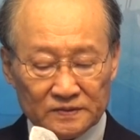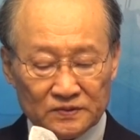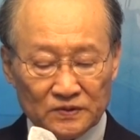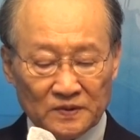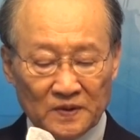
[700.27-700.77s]

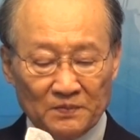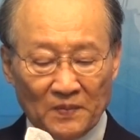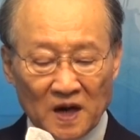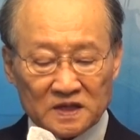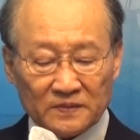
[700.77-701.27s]
주님은
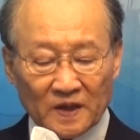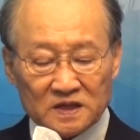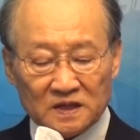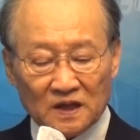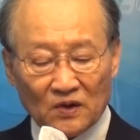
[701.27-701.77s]

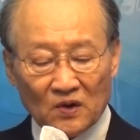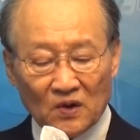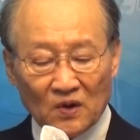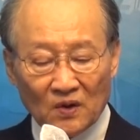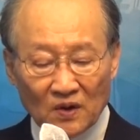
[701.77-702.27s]
말씀하신
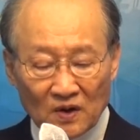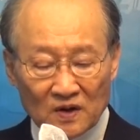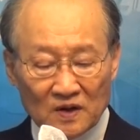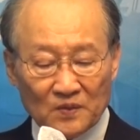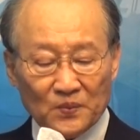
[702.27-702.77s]
대로
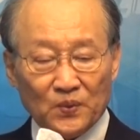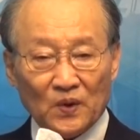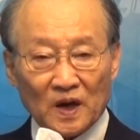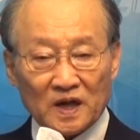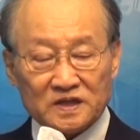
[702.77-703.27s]

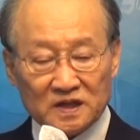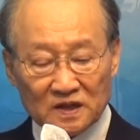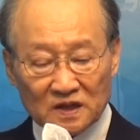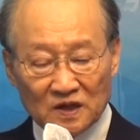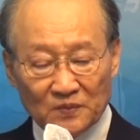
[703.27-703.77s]

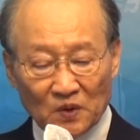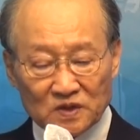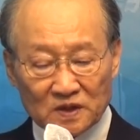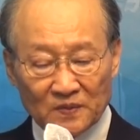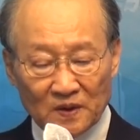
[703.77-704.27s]
부활하신 그
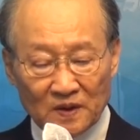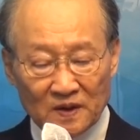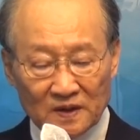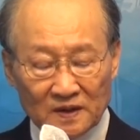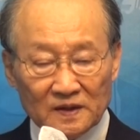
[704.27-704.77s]

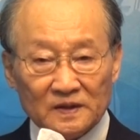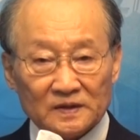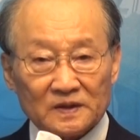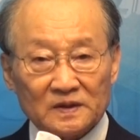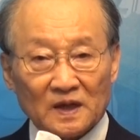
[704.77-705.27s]
모습을
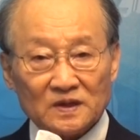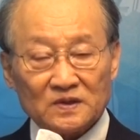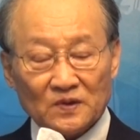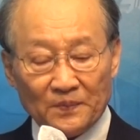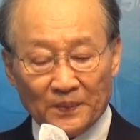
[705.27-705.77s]

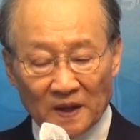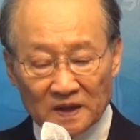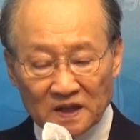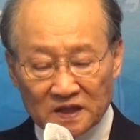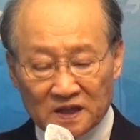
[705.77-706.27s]
가지고
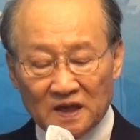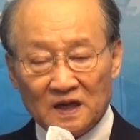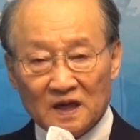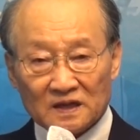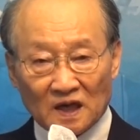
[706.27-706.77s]

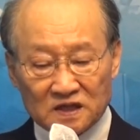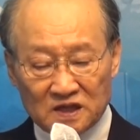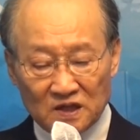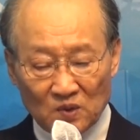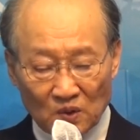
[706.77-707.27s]
반드시
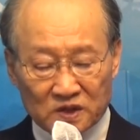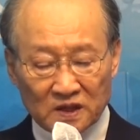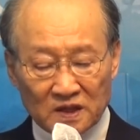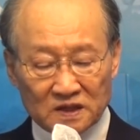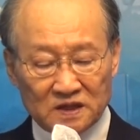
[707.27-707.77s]
다시
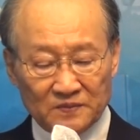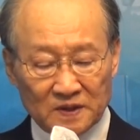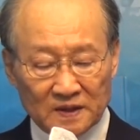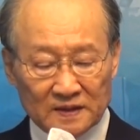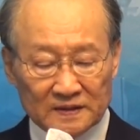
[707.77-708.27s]
오실 것입니다.